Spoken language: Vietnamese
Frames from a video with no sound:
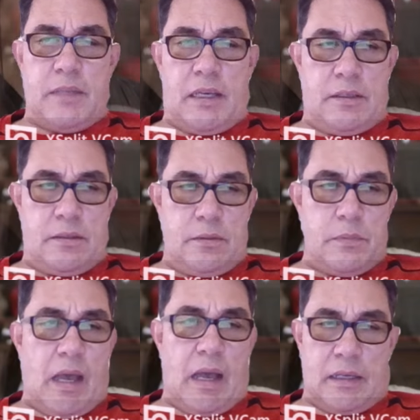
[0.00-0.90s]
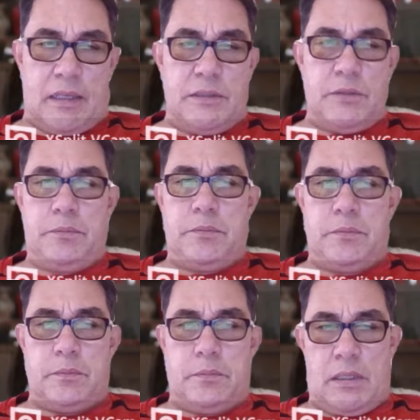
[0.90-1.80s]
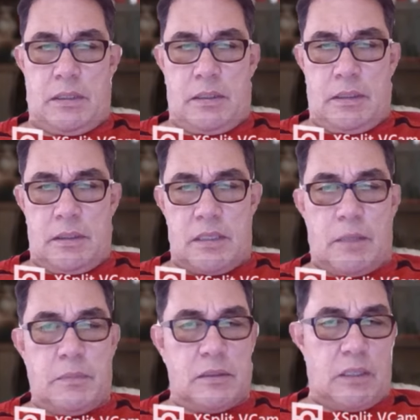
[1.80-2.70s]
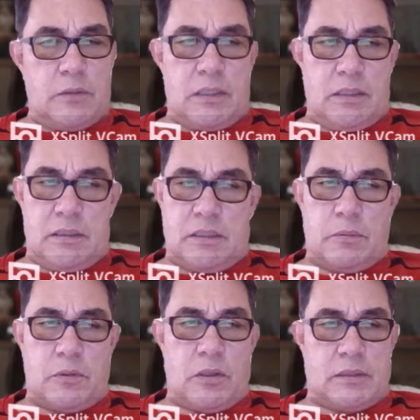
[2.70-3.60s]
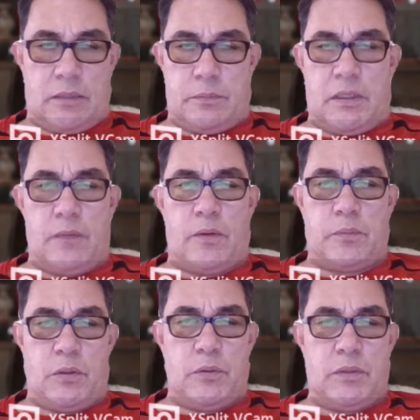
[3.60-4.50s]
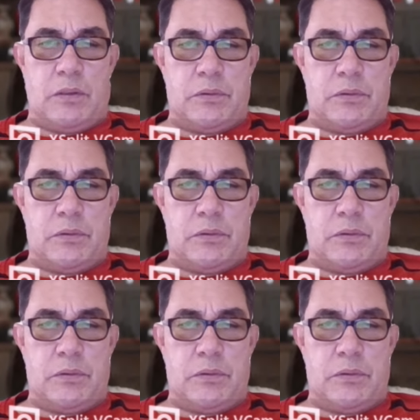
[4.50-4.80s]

vậy và nghĩ đúng. Nhiễm hương tiểu thư không có tình với phong vũ đâu.